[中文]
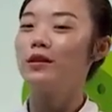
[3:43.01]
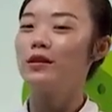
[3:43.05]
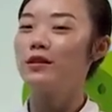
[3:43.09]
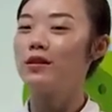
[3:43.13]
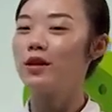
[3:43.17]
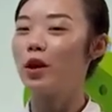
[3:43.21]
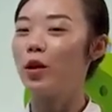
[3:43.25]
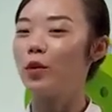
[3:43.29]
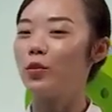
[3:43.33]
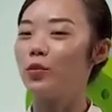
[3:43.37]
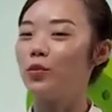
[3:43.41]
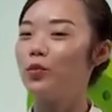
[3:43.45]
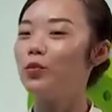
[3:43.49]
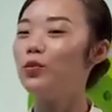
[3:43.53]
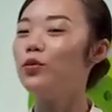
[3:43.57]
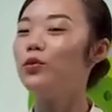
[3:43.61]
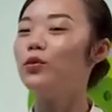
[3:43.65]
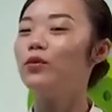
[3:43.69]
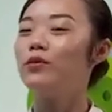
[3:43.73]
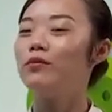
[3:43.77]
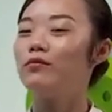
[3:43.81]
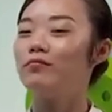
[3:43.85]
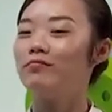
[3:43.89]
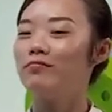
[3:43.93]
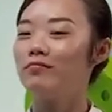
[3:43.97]
小
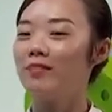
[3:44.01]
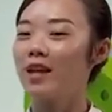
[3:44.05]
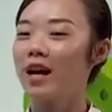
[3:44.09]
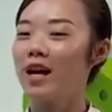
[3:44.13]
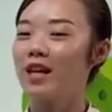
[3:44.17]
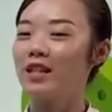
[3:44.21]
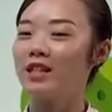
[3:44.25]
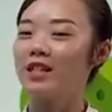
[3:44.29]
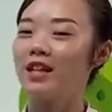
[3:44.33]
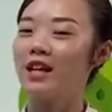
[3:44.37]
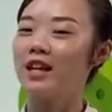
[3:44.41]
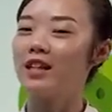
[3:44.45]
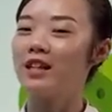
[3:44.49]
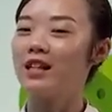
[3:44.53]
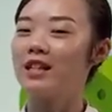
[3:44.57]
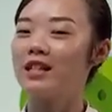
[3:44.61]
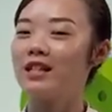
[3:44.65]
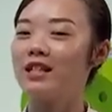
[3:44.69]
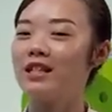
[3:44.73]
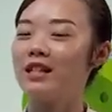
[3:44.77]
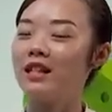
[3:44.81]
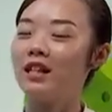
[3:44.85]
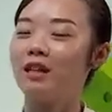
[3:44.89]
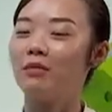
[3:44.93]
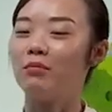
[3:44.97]
鱼带上
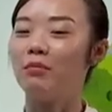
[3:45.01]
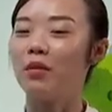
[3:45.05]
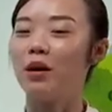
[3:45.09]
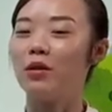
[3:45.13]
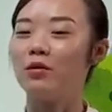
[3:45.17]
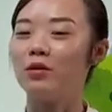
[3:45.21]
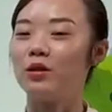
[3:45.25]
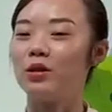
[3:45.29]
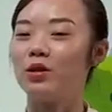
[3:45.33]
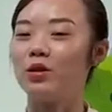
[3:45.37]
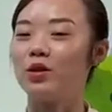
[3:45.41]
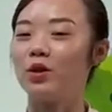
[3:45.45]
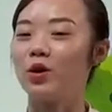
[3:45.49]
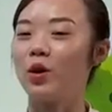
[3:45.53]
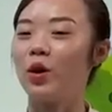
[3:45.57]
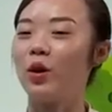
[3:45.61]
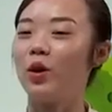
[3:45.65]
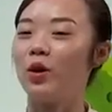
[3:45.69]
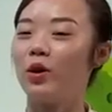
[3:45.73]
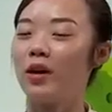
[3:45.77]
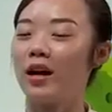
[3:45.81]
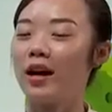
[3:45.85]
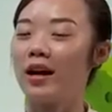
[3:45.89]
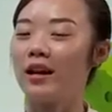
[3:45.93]
了四顶帽子之后，